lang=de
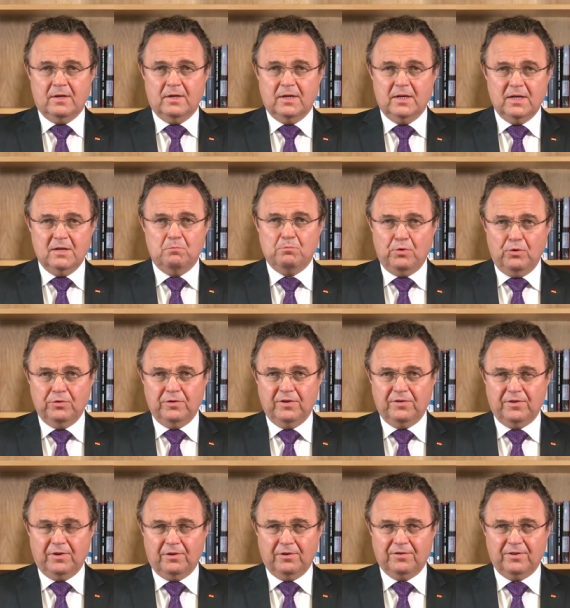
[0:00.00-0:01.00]
Im
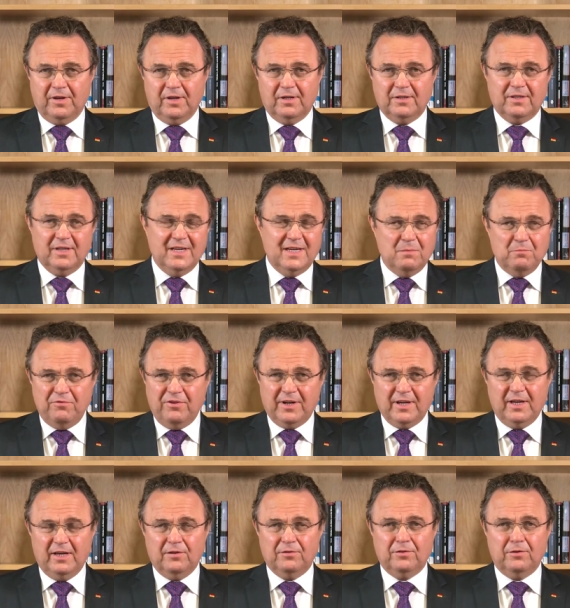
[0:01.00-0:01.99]
Bundeshaushalt, im
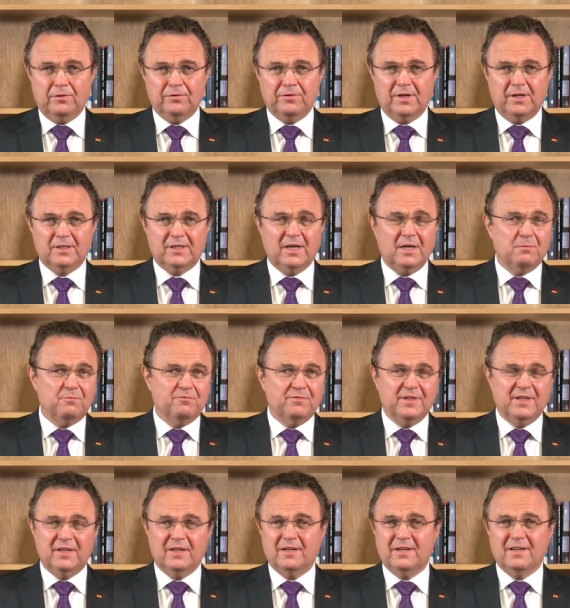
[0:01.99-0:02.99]
Verkehrshaushalt haben
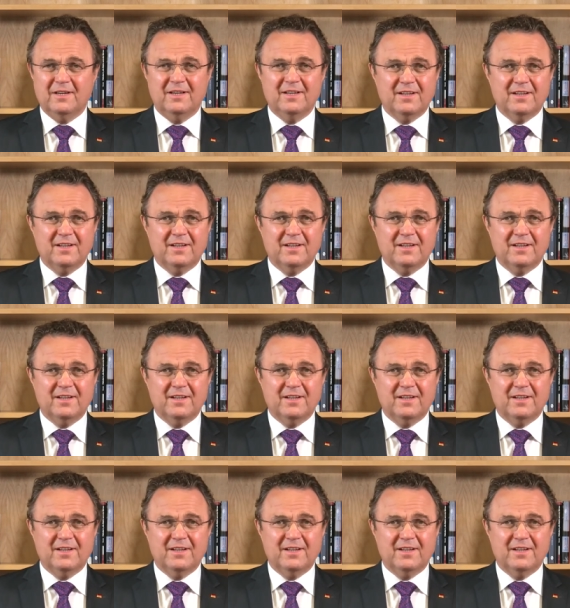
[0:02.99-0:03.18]
wir